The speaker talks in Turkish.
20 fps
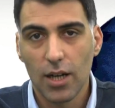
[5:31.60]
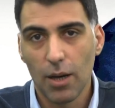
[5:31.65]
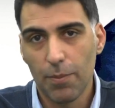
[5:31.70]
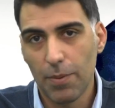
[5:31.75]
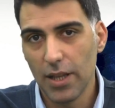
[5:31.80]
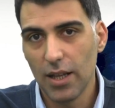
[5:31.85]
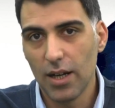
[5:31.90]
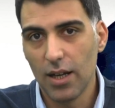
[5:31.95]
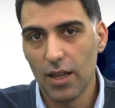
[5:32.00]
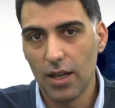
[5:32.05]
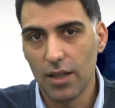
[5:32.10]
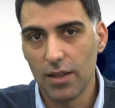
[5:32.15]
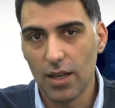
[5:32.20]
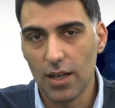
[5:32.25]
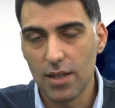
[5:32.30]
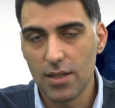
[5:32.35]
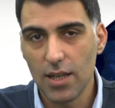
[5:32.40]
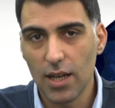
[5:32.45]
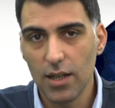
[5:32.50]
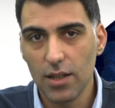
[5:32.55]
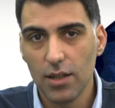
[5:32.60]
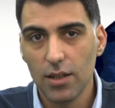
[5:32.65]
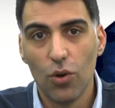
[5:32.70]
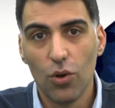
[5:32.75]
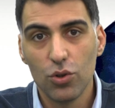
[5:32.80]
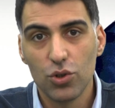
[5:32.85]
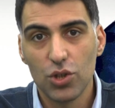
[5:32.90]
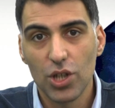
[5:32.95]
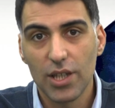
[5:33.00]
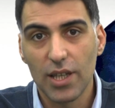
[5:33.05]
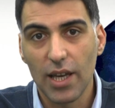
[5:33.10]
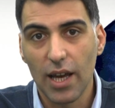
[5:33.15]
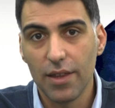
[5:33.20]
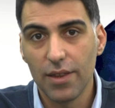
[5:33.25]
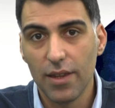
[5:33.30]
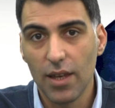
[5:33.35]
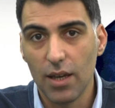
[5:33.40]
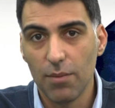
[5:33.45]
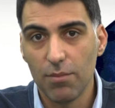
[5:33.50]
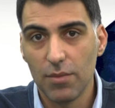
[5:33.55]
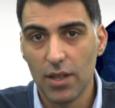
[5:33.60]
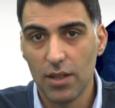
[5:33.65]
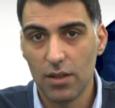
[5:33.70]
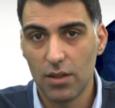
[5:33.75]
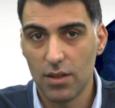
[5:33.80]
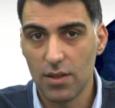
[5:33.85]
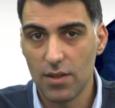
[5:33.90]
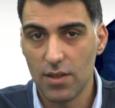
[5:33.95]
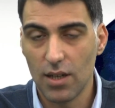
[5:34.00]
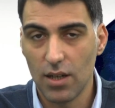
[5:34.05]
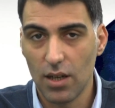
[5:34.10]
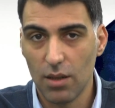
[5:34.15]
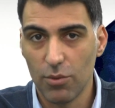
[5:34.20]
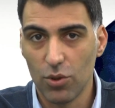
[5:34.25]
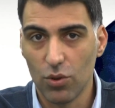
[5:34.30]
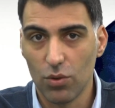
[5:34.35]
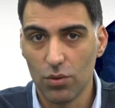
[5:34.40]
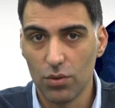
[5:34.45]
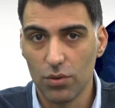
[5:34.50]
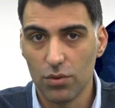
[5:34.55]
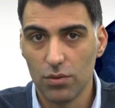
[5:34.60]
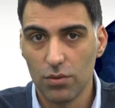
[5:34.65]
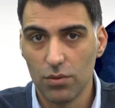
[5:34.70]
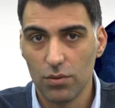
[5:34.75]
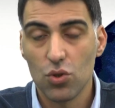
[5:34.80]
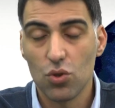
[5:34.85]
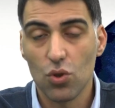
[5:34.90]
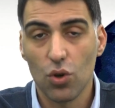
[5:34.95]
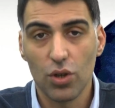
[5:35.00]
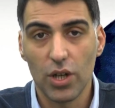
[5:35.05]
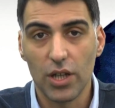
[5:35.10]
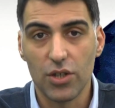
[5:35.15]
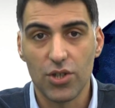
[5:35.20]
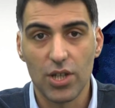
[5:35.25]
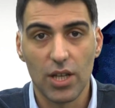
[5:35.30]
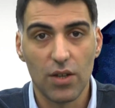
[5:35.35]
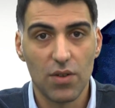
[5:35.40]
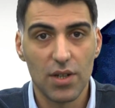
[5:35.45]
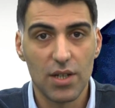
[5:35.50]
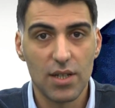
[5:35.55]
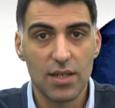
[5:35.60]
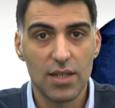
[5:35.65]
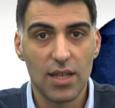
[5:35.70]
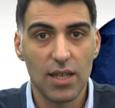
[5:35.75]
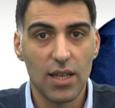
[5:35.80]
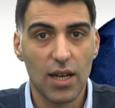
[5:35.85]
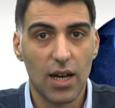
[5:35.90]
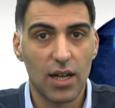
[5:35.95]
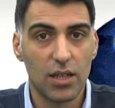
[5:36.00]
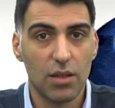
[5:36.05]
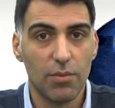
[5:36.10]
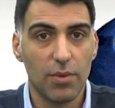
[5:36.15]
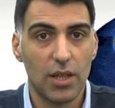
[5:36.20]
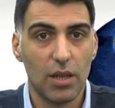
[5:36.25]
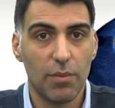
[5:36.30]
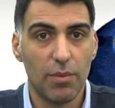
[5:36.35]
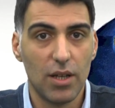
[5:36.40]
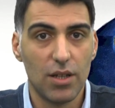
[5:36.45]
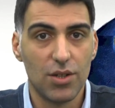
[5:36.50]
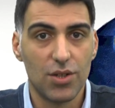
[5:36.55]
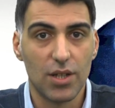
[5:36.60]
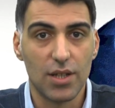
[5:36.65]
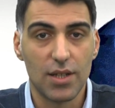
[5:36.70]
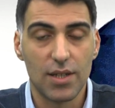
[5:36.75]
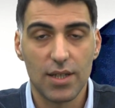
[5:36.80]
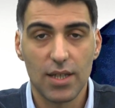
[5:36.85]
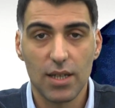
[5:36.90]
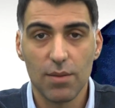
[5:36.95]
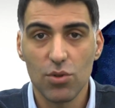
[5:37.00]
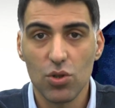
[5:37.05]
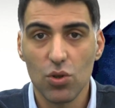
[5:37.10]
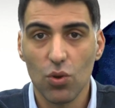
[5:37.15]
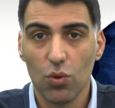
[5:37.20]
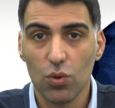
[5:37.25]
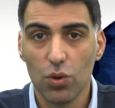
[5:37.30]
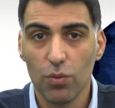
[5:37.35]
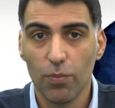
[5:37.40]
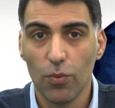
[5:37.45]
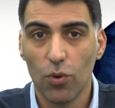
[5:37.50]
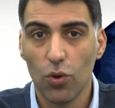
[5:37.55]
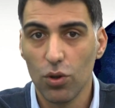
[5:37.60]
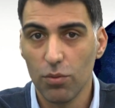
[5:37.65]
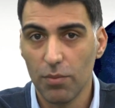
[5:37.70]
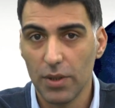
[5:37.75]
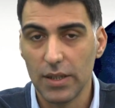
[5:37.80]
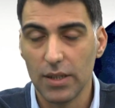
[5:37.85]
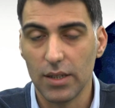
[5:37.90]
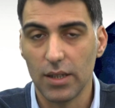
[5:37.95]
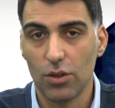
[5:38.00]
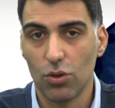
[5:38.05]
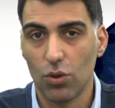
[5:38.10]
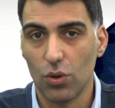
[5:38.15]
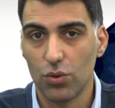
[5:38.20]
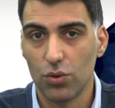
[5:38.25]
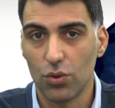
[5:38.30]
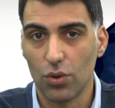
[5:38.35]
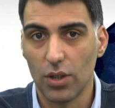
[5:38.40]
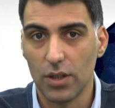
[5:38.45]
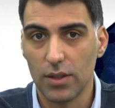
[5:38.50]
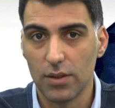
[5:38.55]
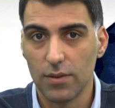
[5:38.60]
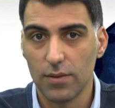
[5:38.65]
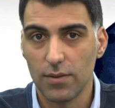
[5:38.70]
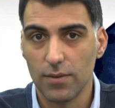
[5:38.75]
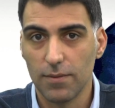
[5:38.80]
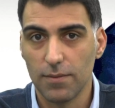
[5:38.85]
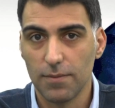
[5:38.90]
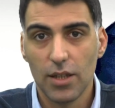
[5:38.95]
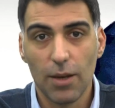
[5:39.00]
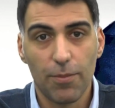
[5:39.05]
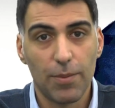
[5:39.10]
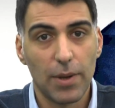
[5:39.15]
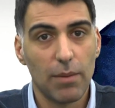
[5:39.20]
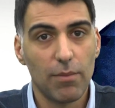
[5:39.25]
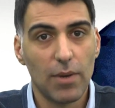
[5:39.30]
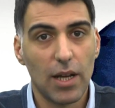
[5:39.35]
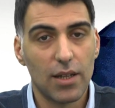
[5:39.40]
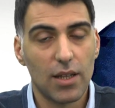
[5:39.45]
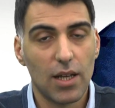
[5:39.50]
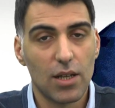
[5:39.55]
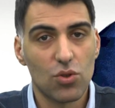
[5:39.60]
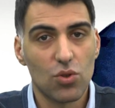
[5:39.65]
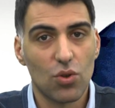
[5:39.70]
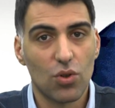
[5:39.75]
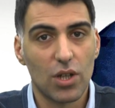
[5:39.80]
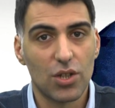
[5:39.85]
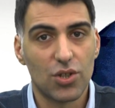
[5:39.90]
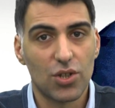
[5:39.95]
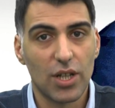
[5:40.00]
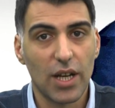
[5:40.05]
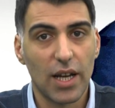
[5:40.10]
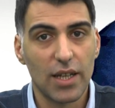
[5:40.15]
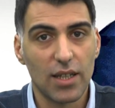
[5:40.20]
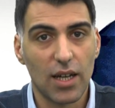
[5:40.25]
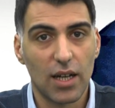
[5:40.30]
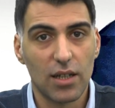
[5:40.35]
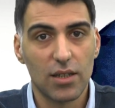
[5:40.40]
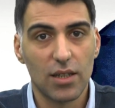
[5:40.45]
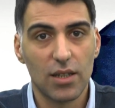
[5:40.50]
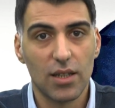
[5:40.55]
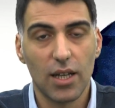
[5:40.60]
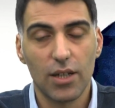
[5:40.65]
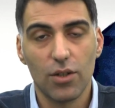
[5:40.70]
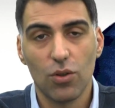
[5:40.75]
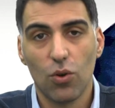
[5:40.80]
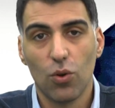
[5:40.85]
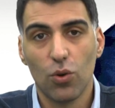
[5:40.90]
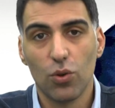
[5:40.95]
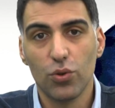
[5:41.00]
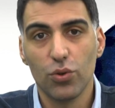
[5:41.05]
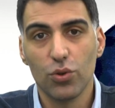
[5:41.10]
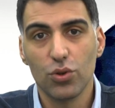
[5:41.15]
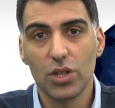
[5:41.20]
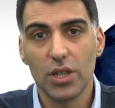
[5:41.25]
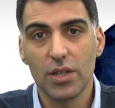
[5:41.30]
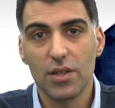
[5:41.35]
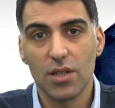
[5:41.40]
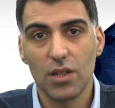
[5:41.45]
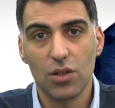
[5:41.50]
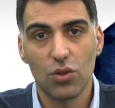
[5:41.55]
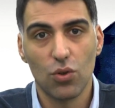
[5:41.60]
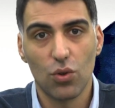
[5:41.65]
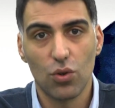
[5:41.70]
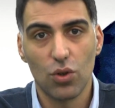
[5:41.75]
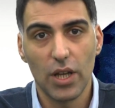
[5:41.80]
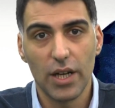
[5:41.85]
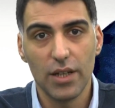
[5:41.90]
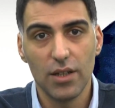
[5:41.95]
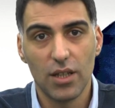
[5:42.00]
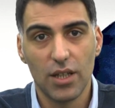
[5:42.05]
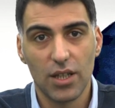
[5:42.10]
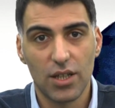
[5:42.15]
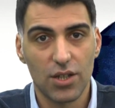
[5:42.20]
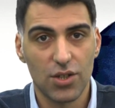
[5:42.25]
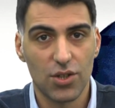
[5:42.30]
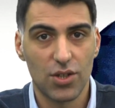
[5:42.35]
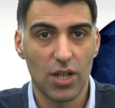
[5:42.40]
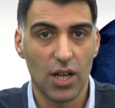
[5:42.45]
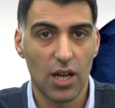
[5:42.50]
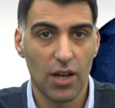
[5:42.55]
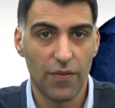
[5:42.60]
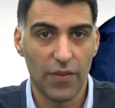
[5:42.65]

Kapalı alandaysak önce kendi emniyetinizden emin olun. Sonra çevrenizde yardım edebileceğiniz kimse olup olmadığını kontrol edin. Depremlerden sonra çıkan yangınlar oldukça sık görülen ikinci